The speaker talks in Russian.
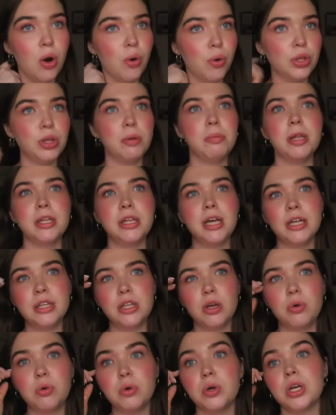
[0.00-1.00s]
Он
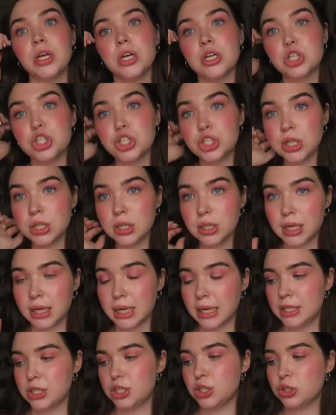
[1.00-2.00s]
обладает такой
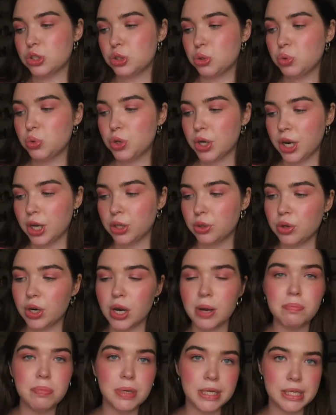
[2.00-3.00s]
жидкой текстурой,
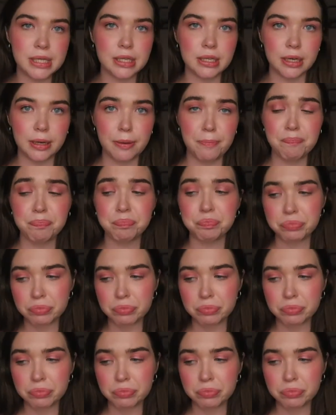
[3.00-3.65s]
которая быстро